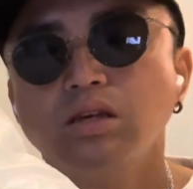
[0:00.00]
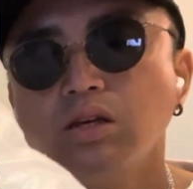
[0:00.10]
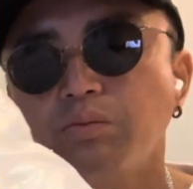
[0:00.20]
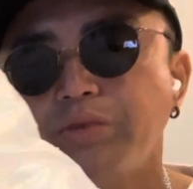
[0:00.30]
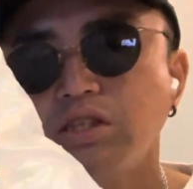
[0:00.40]

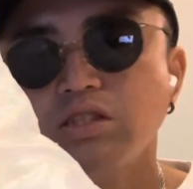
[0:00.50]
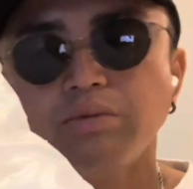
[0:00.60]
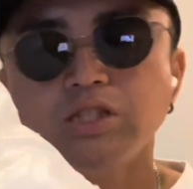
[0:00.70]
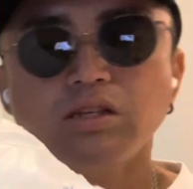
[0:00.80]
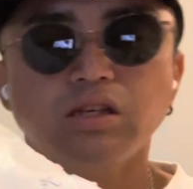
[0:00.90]
とびっしゃ
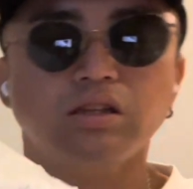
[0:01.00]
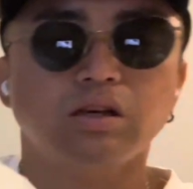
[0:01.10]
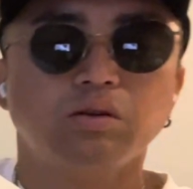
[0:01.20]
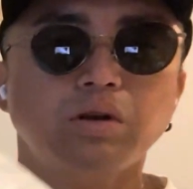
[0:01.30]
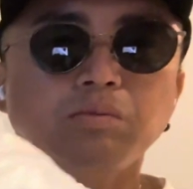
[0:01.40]
びしゃになって
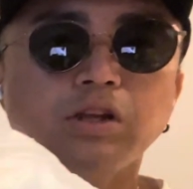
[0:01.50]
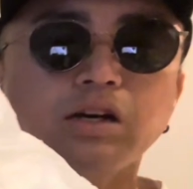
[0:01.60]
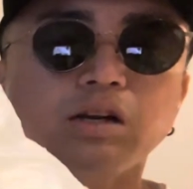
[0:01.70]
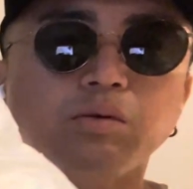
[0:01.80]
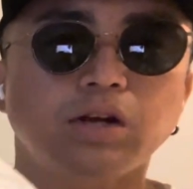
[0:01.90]
これもだ
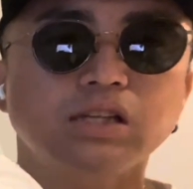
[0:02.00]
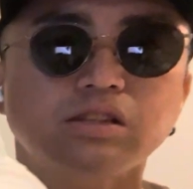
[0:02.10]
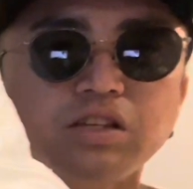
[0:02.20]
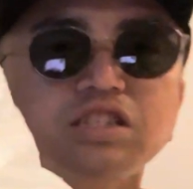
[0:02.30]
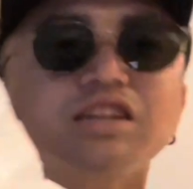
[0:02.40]
からラス
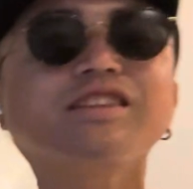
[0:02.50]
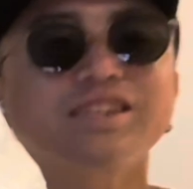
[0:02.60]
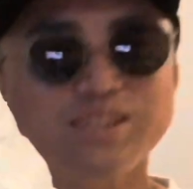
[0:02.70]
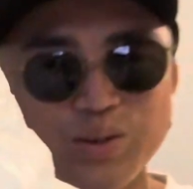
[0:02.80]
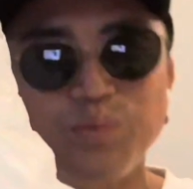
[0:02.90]
置だったんですよ